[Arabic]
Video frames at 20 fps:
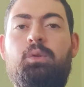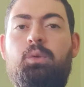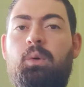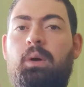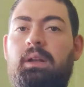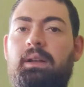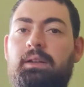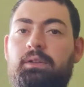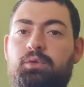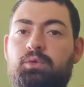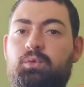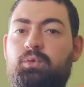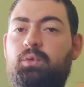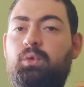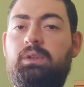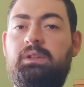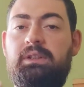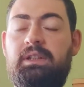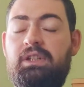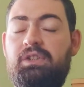وهلا شوفوا
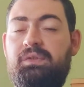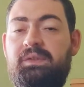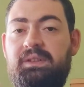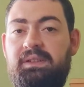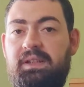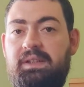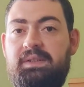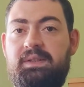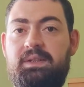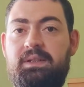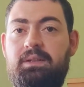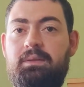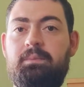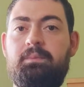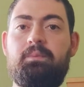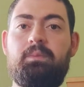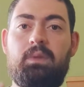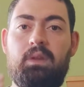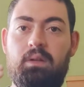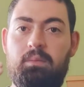قديش في تحسين
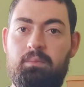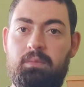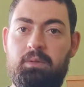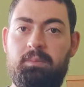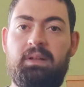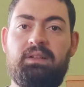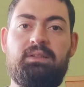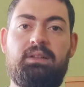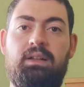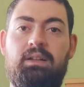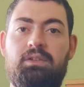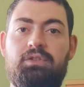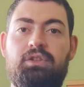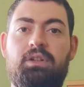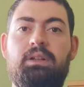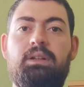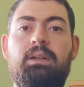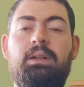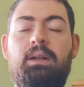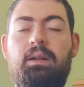بالمقطع
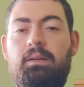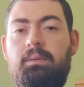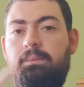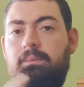الجاي